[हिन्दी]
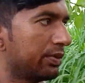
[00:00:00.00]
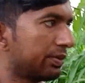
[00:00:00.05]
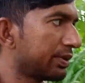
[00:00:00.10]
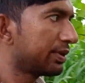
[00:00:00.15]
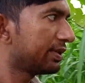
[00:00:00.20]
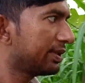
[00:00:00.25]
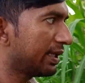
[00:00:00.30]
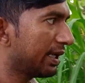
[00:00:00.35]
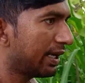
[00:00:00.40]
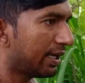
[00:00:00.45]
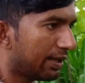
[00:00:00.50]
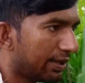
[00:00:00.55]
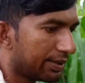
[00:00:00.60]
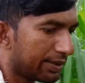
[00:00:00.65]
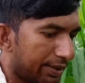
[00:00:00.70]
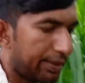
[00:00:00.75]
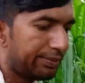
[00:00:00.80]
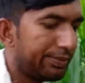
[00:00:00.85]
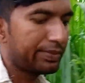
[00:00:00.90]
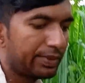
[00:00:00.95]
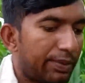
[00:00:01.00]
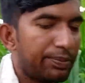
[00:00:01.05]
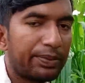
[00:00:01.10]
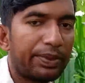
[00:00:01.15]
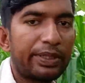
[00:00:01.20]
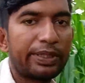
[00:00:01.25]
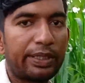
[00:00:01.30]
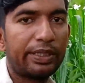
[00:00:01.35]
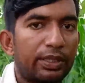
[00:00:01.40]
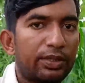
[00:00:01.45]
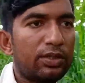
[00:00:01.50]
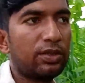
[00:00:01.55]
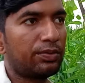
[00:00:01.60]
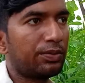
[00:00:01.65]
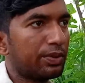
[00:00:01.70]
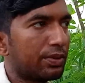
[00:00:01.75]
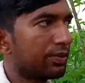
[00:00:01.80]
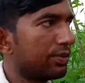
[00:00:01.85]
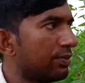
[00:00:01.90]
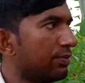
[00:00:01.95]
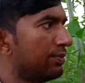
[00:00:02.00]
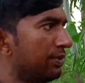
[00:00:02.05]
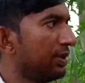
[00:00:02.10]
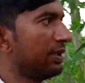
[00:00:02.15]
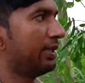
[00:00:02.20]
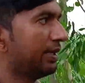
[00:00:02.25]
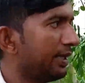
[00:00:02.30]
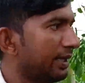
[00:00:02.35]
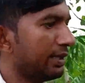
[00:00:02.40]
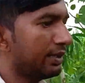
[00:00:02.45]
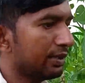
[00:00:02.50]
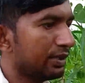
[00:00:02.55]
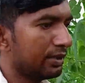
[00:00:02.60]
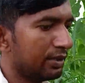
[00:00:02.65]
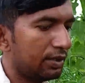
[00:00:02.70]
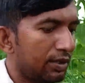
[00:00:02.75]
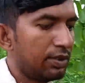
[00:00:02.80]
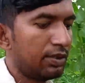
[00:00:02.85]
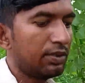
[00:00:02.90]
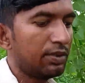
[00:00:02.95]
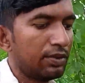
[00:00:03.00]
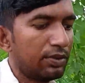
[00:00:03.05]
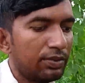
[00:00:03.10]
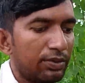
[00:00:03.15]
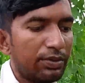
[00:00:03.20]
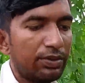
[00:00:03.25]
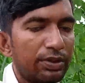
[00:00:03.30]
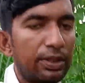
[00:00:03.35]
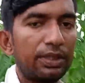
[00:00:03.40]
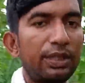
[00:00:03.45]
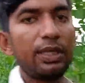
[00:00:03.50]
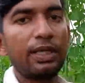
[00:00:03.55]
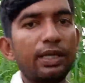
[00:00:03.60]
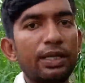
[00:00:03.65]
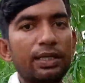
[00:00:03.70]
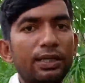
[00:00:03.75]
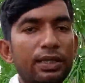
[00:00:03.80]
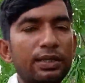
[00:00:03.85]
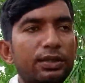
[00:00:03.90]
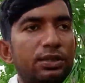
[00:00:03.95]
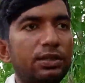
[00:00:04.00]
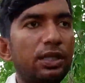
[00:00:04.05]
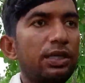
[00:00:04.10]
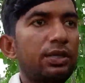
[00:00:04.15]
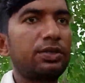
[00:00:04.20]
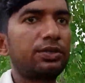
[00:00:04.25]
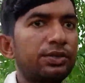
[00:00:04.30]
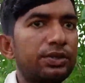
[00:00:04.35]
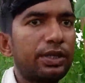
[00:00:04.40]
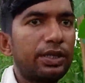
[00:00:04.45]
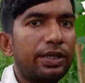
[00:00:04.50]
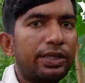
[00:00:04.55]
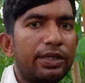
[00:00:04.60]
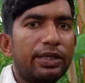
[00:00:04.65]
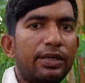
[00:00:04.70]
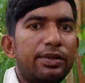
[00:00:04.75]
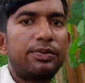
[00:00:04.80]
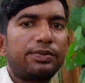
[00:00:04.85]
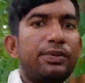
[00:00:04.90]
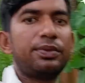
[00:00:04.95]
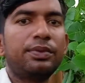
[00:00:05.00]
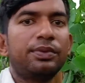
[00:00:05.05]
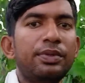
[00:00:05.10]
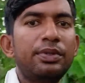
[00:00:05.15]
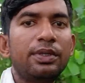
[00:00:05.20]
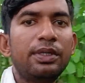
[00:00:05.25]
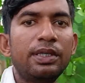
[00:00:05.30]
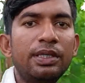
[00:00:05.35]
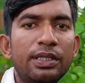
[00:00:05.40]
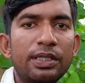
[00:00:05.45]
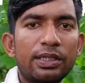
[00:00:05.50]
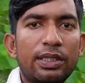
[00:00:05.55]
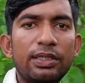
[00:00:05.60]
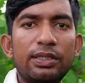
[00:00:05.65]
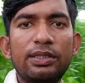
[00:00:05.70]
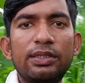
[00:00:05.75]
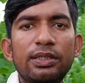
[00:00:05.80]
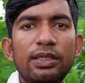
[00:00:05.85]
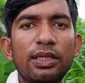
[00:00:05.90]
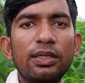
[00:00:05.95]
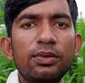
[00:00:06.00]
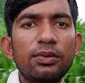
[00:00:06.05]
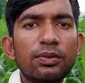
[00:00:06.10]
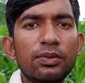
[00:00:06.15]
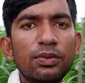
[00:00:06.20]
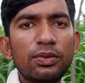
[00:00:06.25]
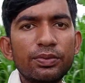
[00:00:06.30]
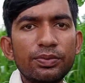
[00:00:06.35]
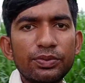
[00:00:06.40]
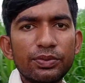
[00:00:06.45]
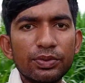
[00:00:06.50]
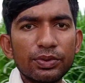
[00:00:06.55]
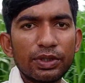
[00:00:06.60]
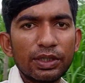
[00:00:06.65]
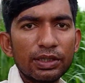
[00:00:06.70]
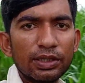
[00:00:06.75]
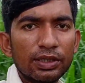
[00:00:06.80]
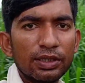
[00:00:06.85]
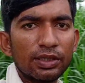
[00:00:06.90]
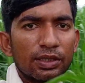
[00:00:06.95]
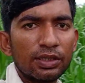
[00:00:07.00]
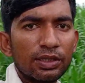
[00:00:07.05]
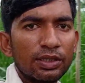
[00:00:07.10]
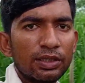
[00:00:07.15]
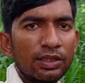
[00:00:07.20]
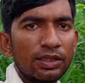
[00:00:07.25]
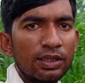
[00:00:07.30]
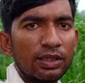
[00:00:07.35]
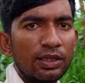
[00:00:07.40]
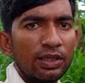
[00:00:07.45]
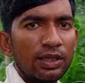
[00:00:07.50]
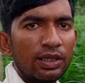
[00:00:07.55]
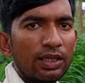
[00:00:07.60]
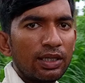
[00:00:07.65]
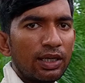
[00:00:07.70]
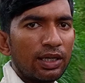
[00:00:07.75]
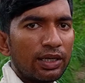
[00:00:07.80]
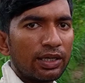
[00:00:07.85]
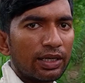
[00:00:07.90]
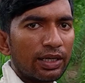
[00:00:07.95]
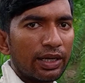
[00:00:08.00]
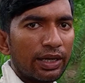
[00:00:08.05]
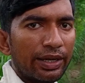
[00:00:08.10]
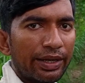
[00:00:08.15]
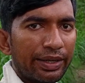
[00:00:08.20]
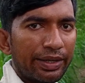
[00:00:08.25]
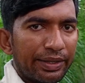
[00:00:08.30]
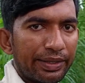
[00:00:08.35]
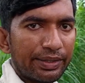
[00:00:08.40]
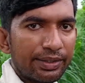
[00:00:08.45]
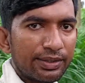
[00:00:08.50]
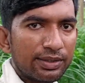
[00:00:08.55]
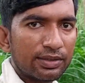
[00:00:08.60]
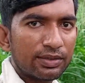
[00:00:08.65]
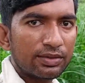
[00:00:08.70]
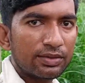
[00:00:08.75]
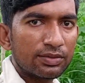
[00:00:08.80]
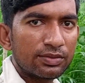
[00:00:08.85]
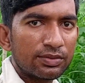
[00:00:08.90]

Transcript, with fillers: और यहाँ हम अपने खेतों पर घूम लिए और यहाँ का चारों साइड का व्यू कितना खूबसूरत लग रहा है